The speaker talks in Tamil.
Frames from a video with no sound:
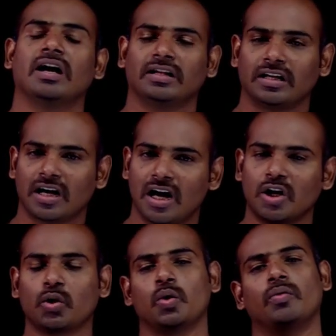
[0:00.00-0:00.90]

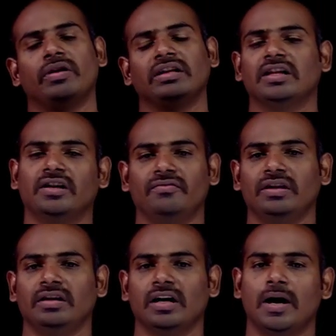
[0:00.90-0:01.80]
அதற்கான கோவையை
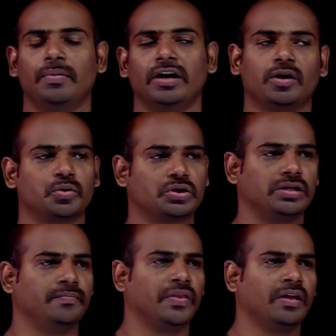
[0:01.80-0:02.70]
தருவி அப்படின்ற
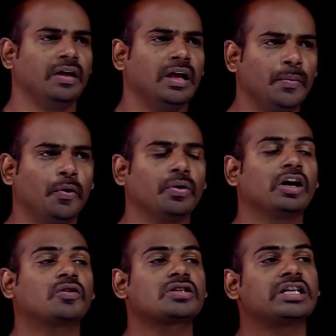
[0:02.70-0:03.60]
கொஸ்டின் இப்போது
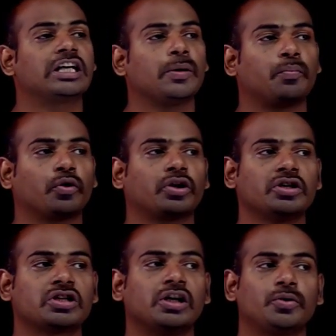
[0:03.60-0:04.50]
எலக்ட்ரோஸ்டேட்டிக்
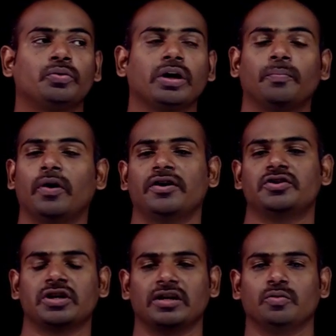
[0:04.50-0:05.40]
பொட்டன்ஷியல் ஆஃப்
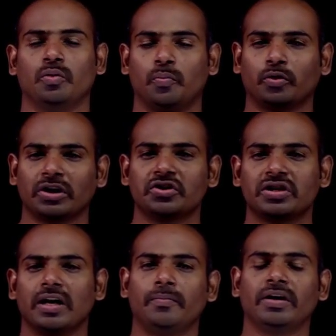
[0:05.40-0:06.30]
பாயிண்ட் சார்ஜ் ஒரு
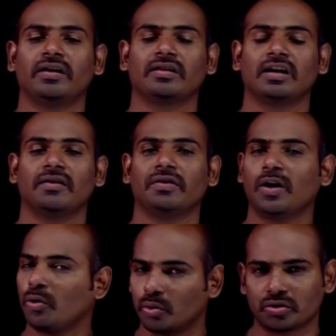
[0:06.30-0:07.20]
பொட்டன்ஷியல் அப்படின்றது
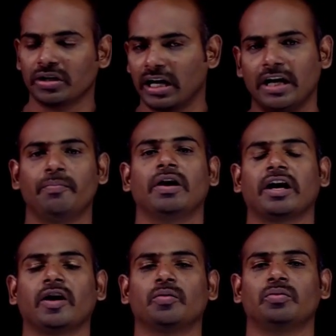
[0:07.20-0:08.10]
ரெலவெண்ட்டாக ஒரு கொஸ்டின் கண்டிப்பாக
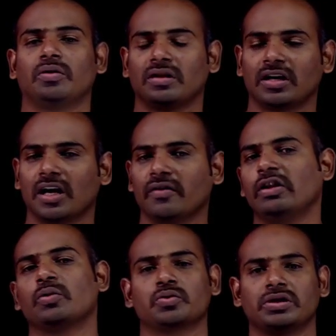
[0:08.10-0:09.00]
கேட்கணுன்றதுக்காகவே
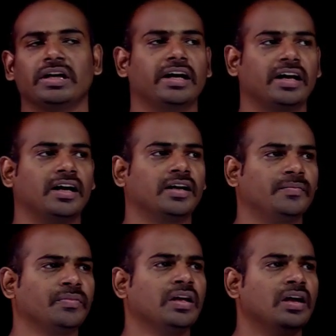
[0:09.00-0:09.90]
இந்த கொஸ்டின் கேட்குறாங்க
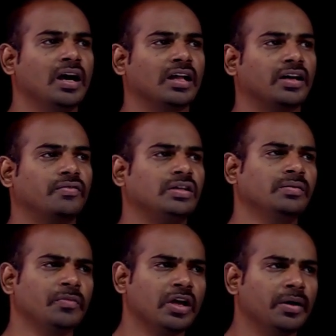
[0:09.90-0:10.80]
அதாவது
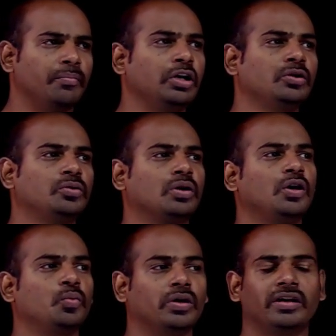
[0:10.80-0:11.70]
மின்துகள்
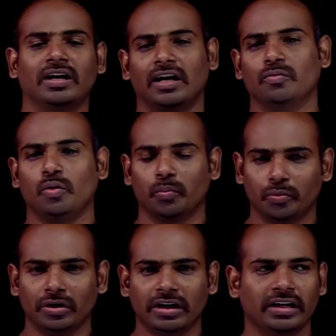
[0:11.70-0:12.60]
ஒன்றினால் ஒரு
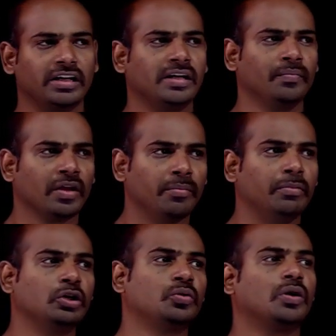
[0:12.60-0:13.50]
புள்ளி
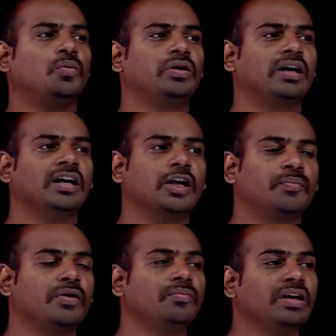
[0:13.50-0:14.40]
மின்துகள் ஒன்றினால் ஏற்படும்